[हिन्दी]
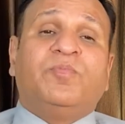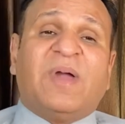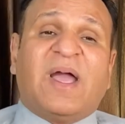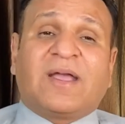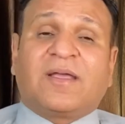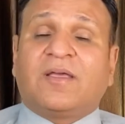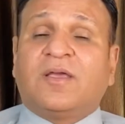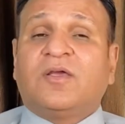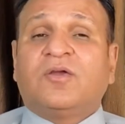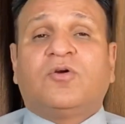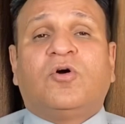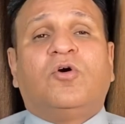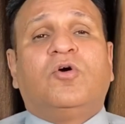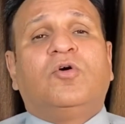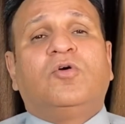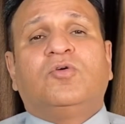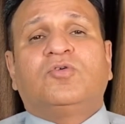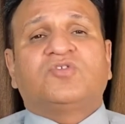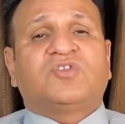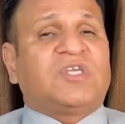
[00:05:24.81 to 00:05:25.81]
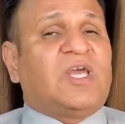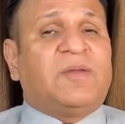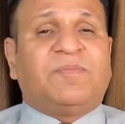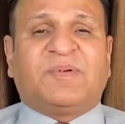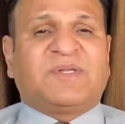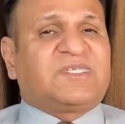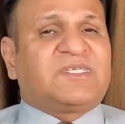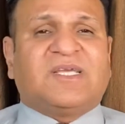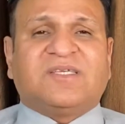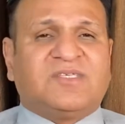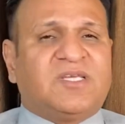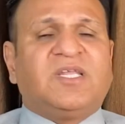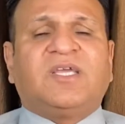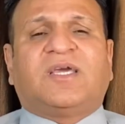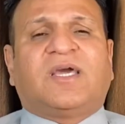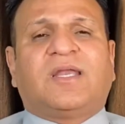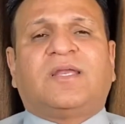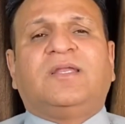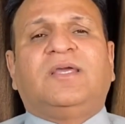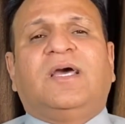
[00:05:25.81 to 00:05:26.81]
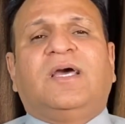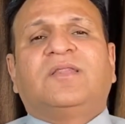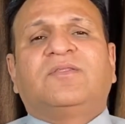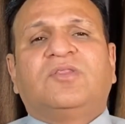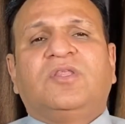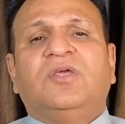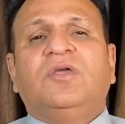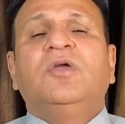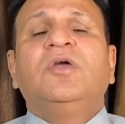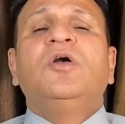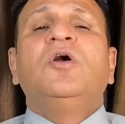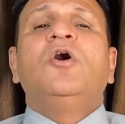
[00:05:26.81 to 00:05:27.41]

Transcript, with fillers: बैंकिंग को सेल परचेज नहीं करनी आती